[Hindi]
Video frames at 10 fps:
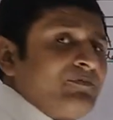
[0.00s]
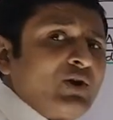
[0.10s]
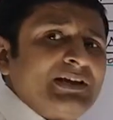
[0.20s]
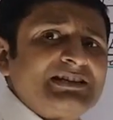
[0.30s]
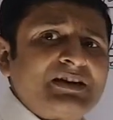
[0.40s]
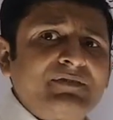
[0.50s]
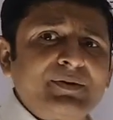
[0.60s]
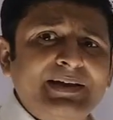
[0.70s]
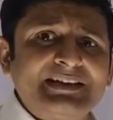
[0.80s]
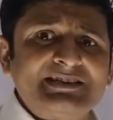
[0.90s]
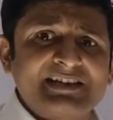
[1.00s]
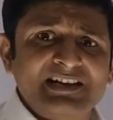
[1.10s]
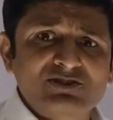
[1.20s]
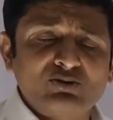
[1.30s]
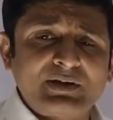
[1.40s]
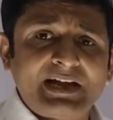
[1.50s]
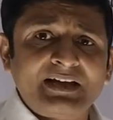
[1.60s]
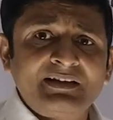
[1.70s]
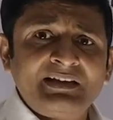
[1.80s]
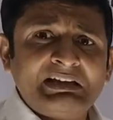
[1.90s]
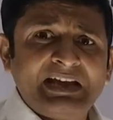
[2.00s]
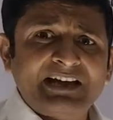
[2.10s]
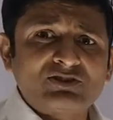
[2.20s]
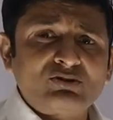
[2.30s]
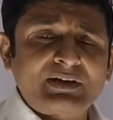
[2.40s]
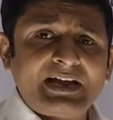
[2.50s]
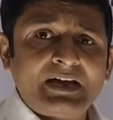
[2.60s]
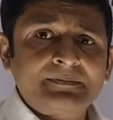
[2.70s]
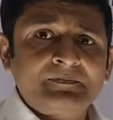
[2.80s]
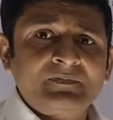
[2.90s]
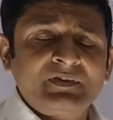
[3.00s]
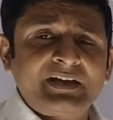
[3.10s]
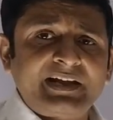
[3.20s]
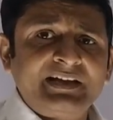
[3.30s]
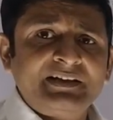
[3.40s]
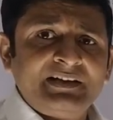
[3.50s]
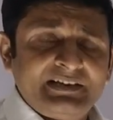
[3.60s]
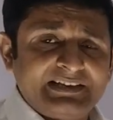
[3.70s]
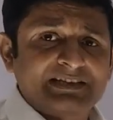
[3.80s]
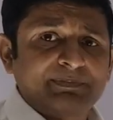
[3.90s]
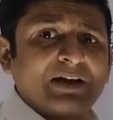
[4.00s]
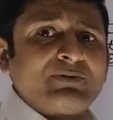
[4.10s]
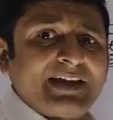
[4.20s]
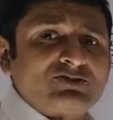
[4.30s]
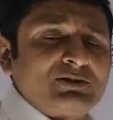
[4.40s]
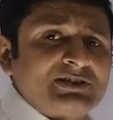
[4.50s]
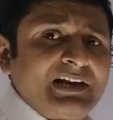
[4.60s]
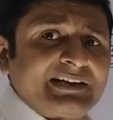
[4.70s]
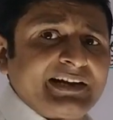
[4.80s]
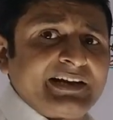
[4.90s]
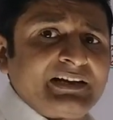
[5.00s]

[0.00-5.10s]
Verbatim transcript: बॉडी इज कवर्ड बाई स्केल्स हो गया हेयर्स हो गया ठीक है ये सब क्या हुआ एक्सो स्केलेटन है